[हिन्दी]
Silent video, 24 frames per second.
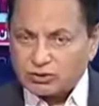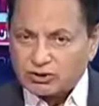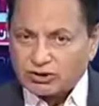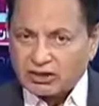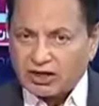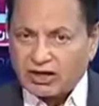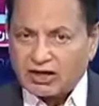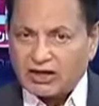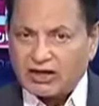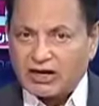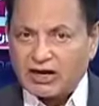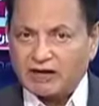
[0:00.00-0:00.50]

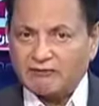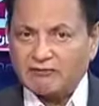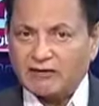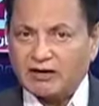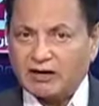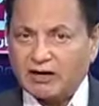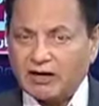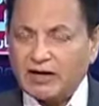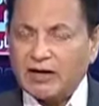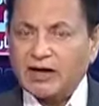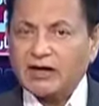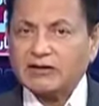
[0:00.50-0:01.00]
उसके
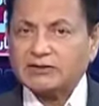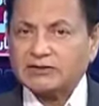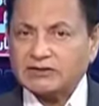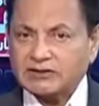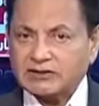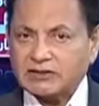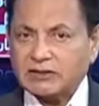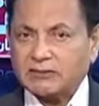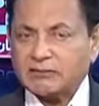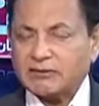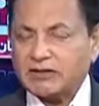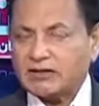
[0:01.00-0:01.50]
अलावा
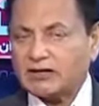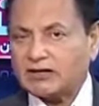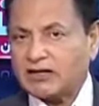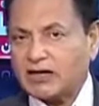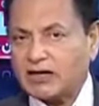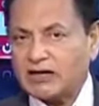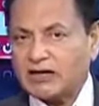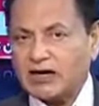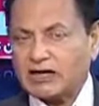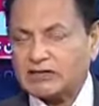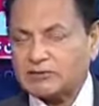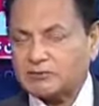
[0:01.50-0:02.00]
जिसने मैंने
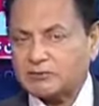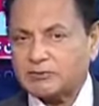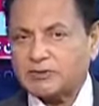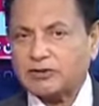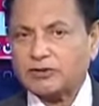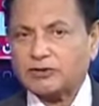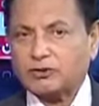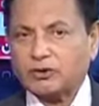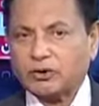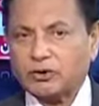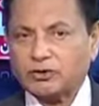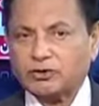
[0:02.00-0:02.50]
कहा लास्ट
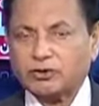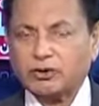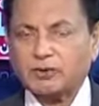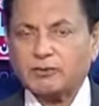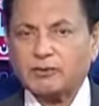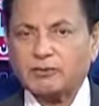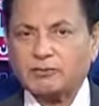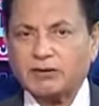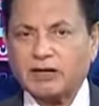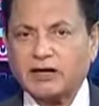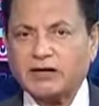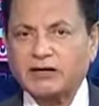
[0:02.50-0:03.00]
मिनट डॉट
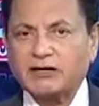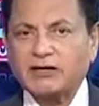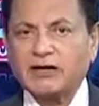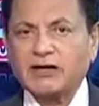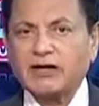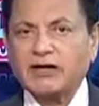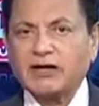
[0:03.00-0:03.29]
कॉम इमरान